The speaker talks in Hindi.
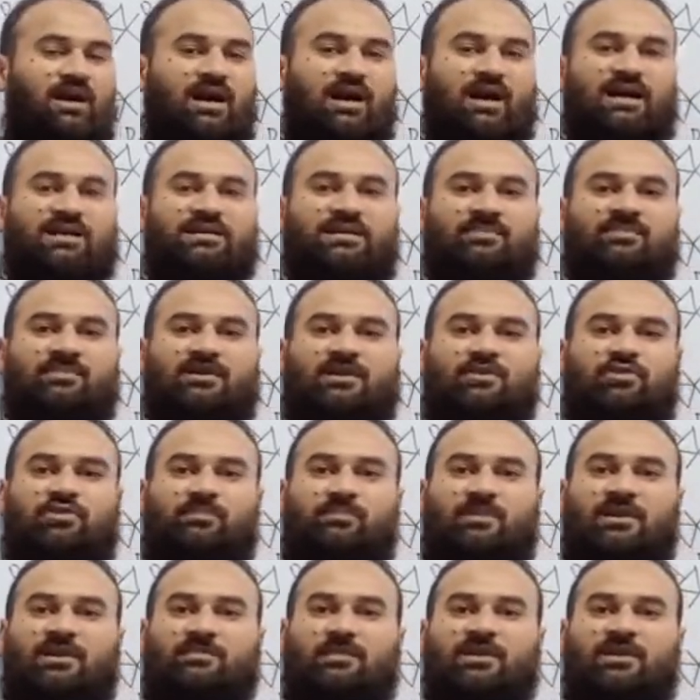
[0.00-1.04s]
आज हमने
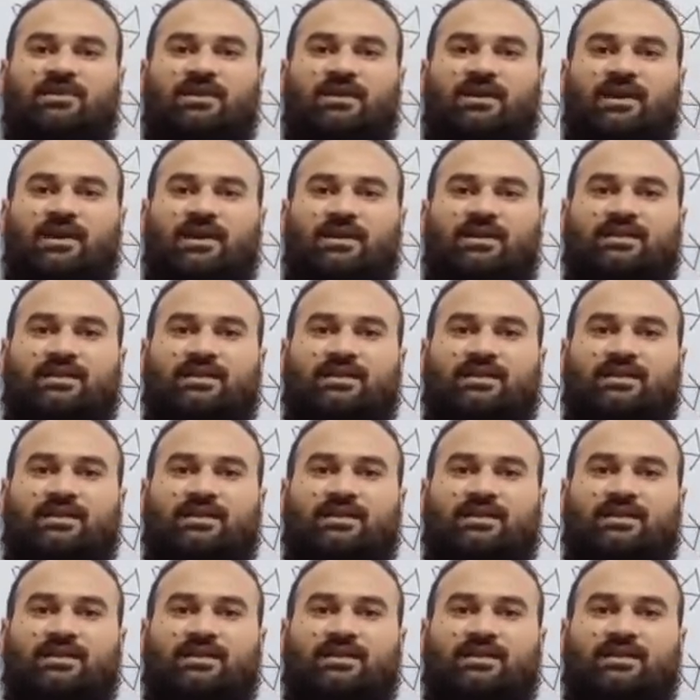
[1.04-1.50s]
टॉपिक पढ़ना है